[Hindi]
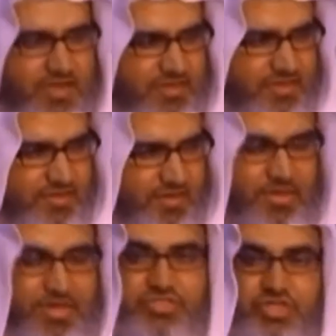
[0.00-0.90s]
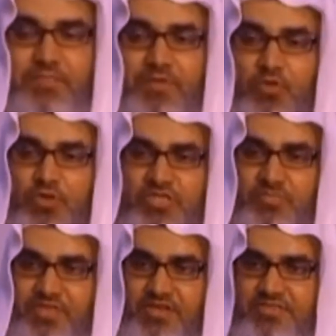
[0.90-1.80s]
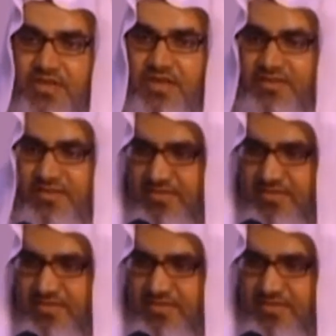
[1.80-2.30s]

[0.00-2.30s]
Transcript: मां बेटी और बहनों से जना करना